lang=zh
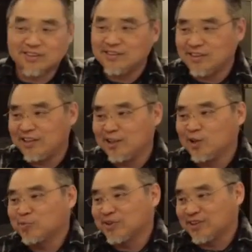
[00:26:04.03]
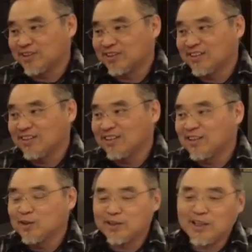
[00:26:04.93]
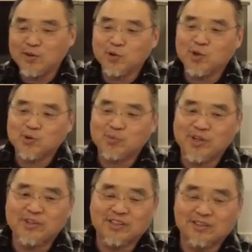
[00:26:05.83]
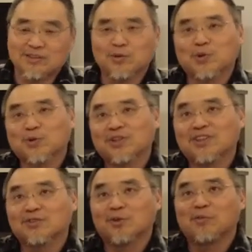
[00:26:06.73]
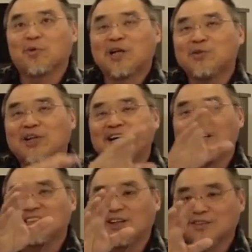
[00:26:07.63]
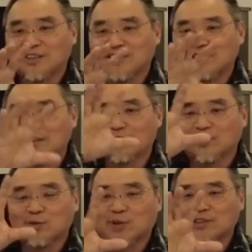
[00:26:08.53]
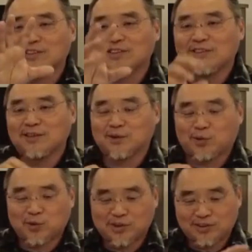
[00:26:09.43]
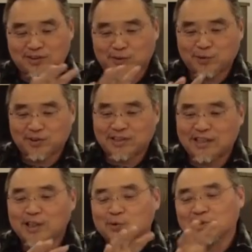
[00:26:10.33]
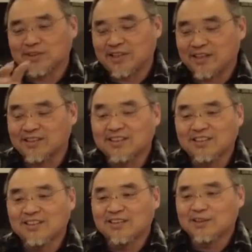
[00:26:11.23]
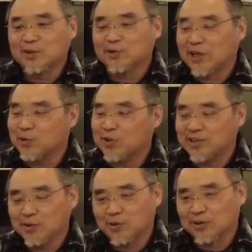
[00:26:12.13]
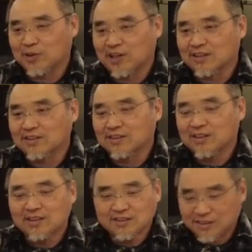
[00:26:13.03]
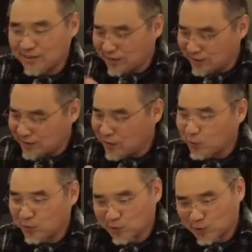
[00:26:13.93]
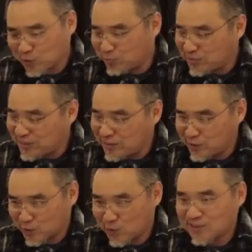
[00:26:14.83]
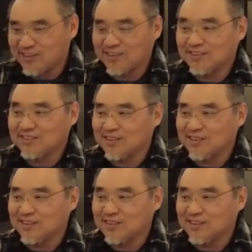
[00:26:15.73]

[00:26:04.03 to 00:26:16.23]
可是今天就不行。今天如果说没有，如果说我们完全按照这个创世纪这种，或者是使徒时代、耶稣时代这种来过生活的话，其实跟天国有的时候不见得有关系。